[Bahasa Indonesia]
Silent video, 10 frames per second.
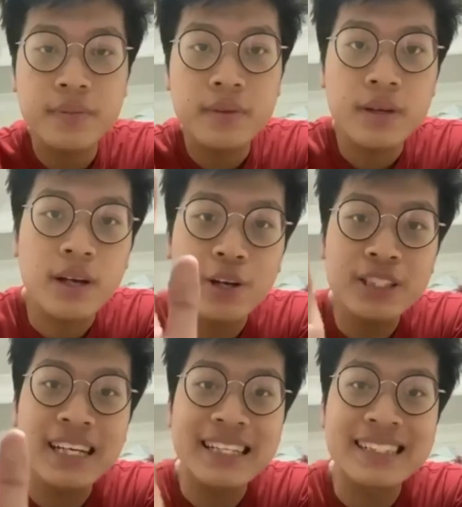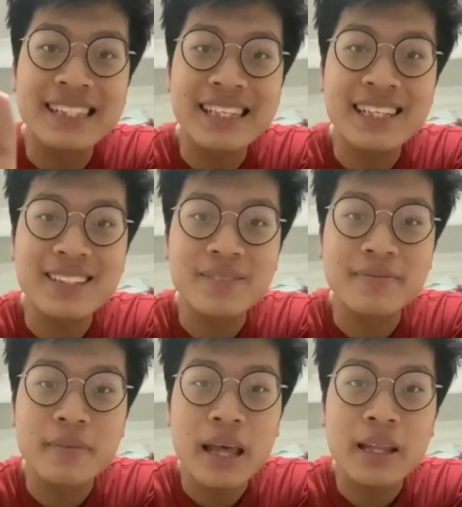lo CDC
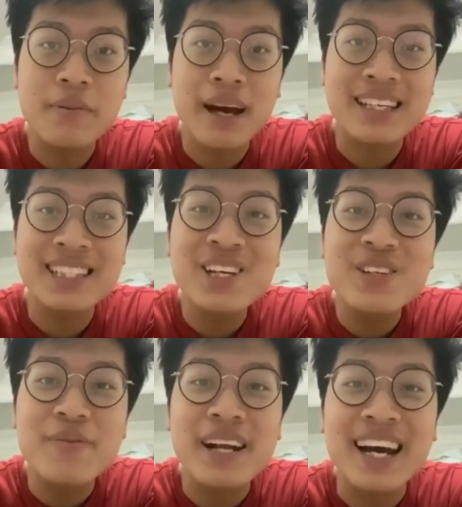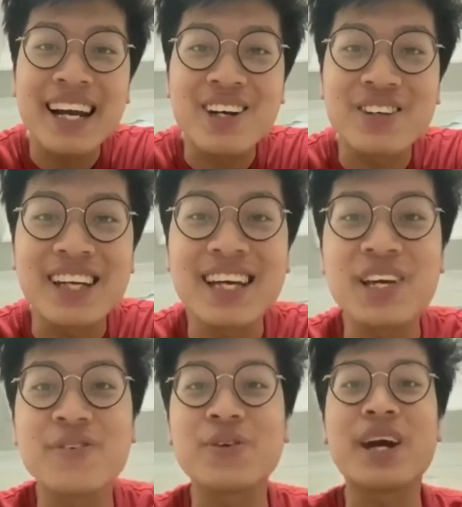terima kasih ya udah menangin aku di
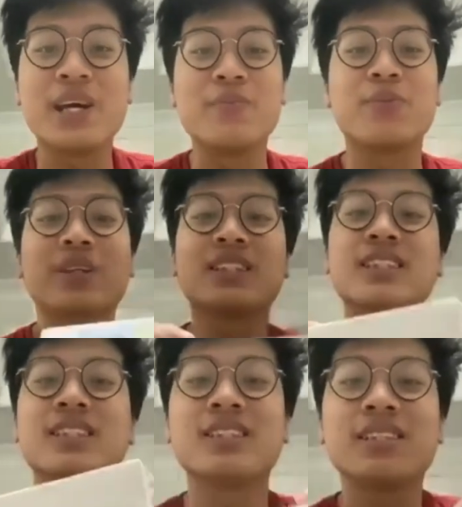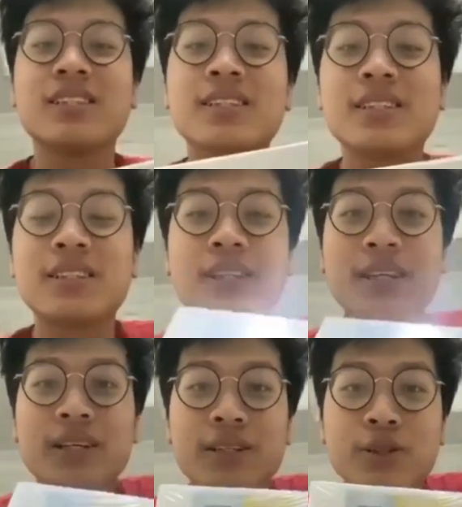giveaway import
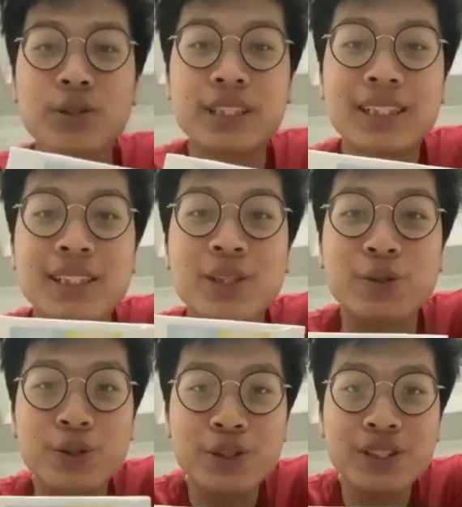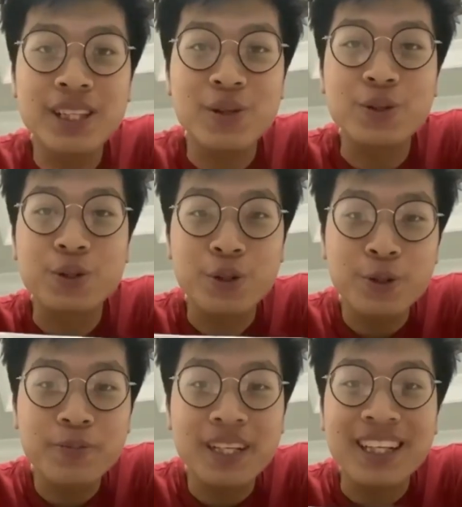sukses terus di YouTube
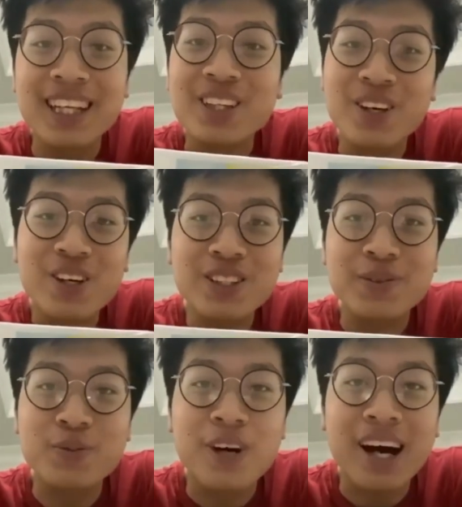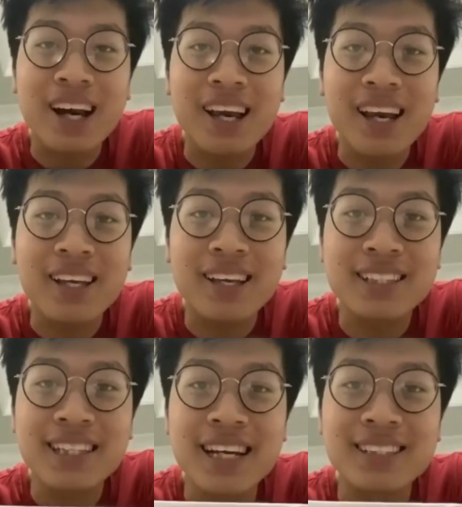di TikTok semua karyanya
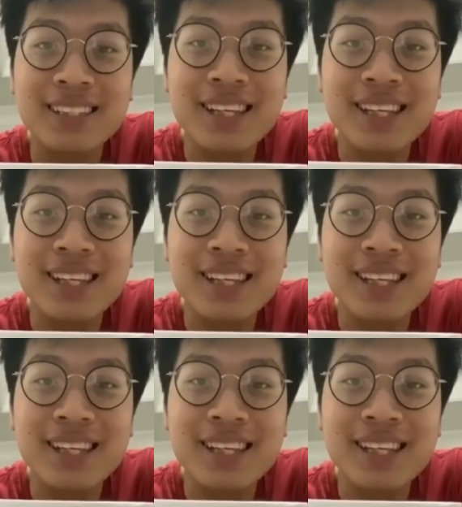Desi